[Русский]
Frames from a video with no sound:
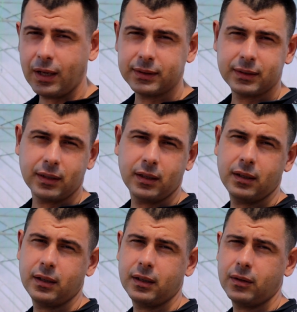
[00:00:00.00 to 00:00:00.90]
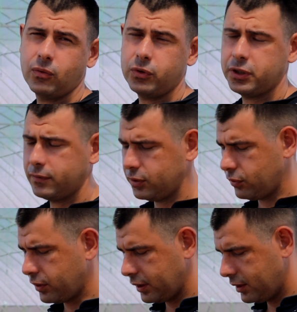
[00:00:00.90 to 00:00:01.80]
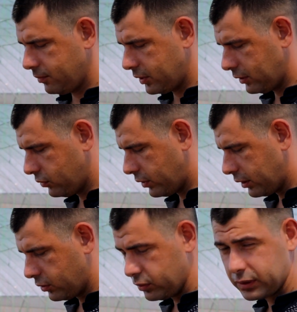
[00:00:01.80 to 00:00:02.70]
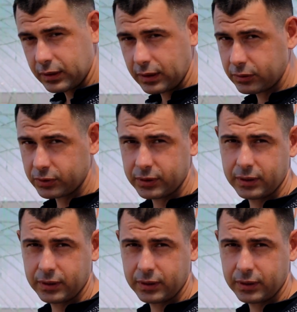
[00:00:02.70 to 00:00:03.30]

нас э, очень высокая температура грунта, да, то есть